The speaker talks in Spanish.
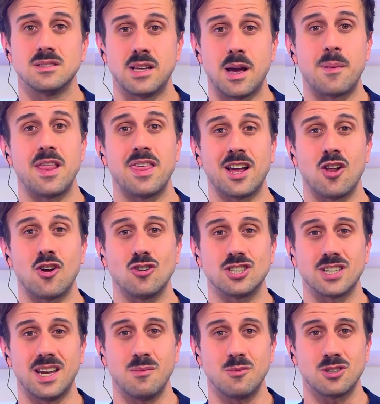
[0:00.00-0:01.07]
ya parece que lo
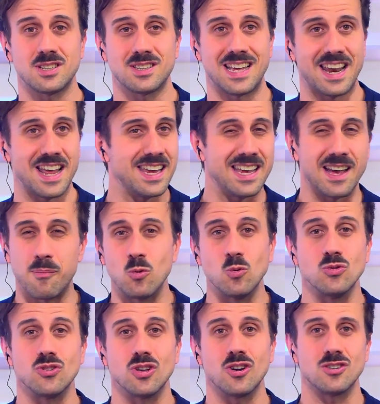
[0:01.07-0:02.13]
conseguimos, están ahí a
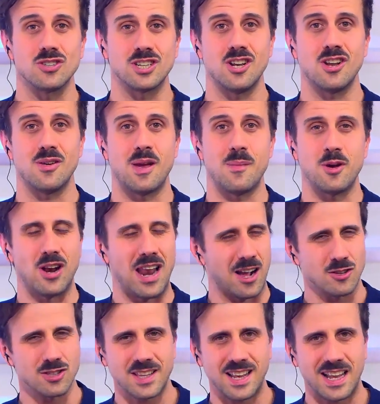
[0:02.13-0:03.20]
punto de conseguirlo, mi amigos. Las
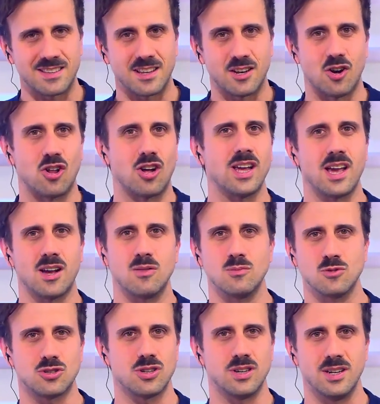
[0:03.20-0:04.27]
cosas de las tecnologías,
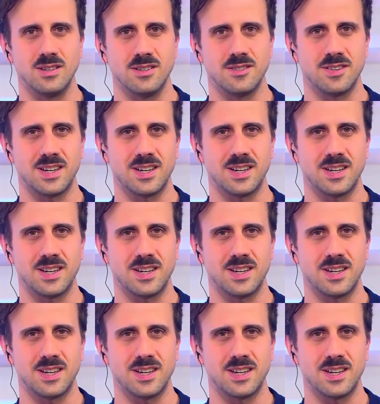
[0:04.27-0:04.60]
como son. Eh?